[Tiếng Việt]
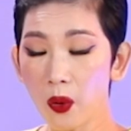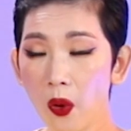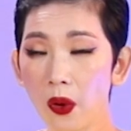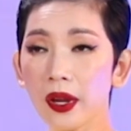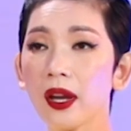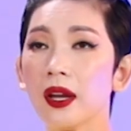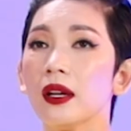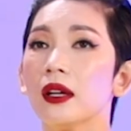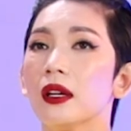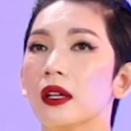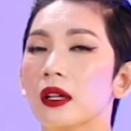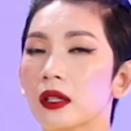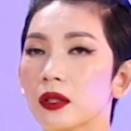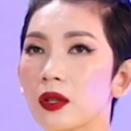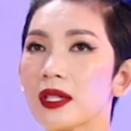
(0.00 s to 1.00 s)
tôi á
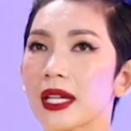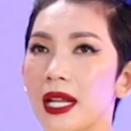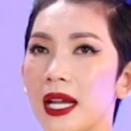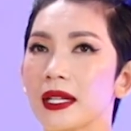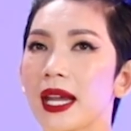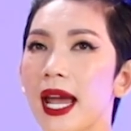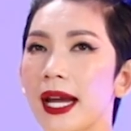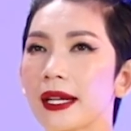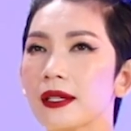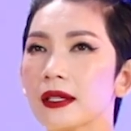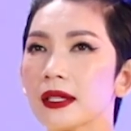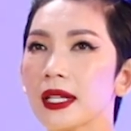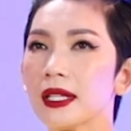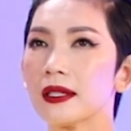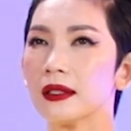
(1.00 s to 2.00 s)
tôi sẽ đánh giá
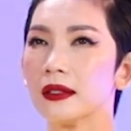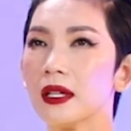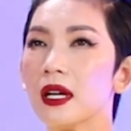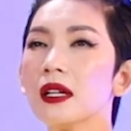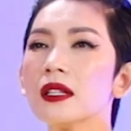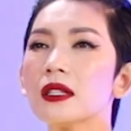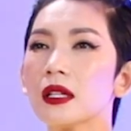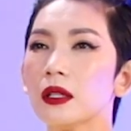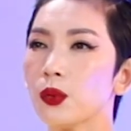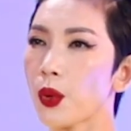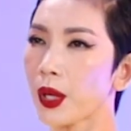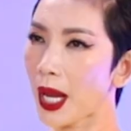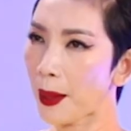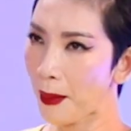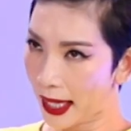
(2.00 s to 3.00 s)
trên cái sự ứng xử của
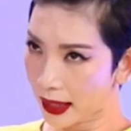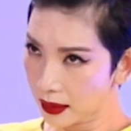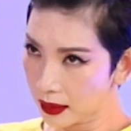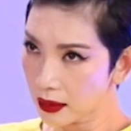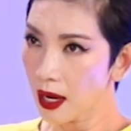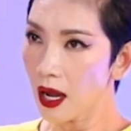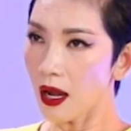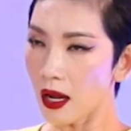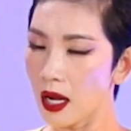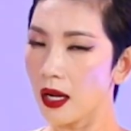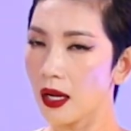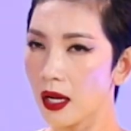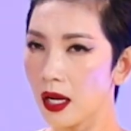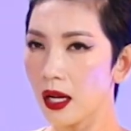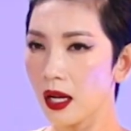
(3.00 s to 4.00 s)
các bạn nữa
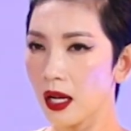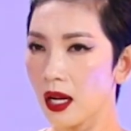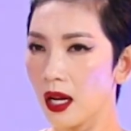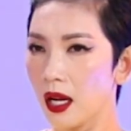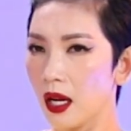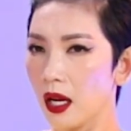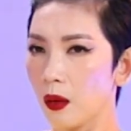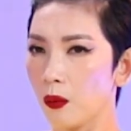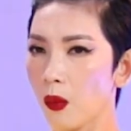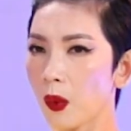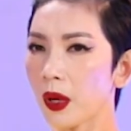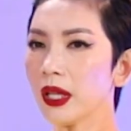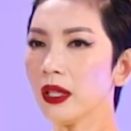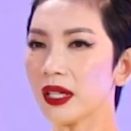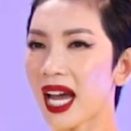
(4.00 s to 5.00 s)
một
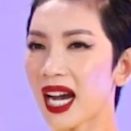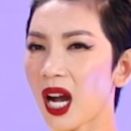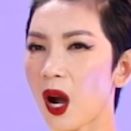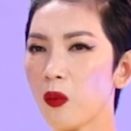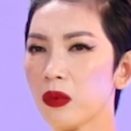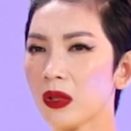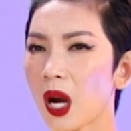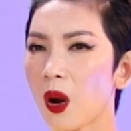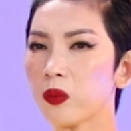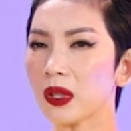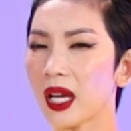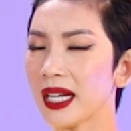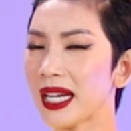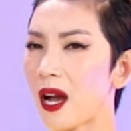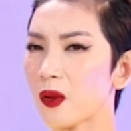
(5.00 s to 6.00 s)
cái người đàn ông không
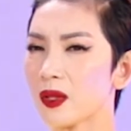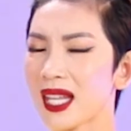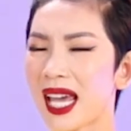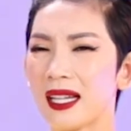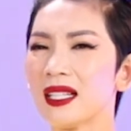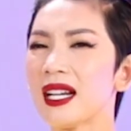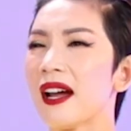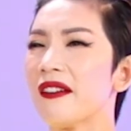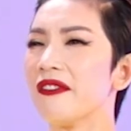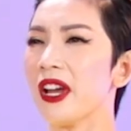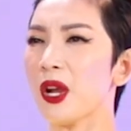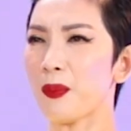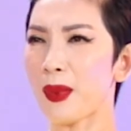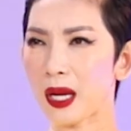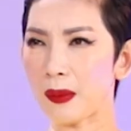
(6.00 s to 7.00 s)
thể nào sẵn ra
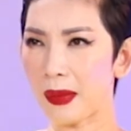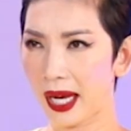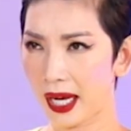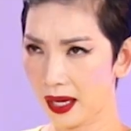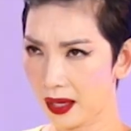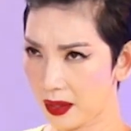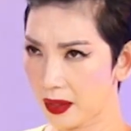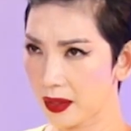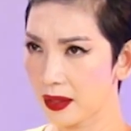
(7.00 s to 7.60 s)
về mát mẹ.